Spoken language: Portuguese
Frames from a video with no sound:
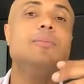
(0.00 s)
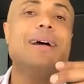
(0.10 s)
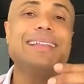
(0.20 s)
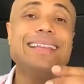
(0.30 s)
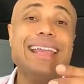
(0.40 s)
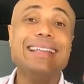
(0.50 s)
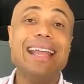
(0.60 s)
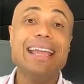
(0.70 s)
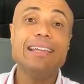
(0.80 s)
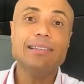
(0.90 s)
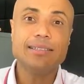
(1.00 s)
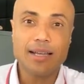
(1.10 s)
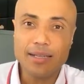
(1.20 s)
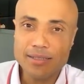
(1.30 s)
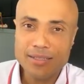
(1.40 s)
uma
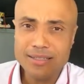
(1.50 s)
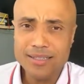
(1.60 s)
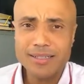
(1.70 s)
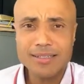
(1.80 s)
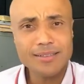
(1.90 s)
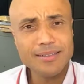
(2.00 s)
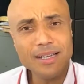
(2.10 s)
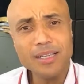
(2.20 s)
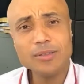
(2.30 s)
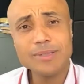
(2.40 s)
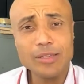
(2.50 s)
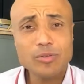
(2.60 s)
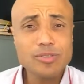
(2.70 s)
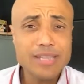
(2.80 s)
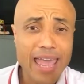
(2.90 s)
tendência de ter dano lá
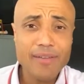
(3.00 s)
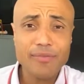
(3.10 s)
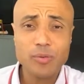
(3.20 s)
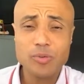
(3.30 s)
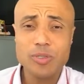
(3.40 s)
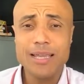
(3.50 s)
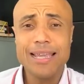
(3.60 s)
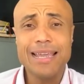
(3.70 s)
nos néfrons.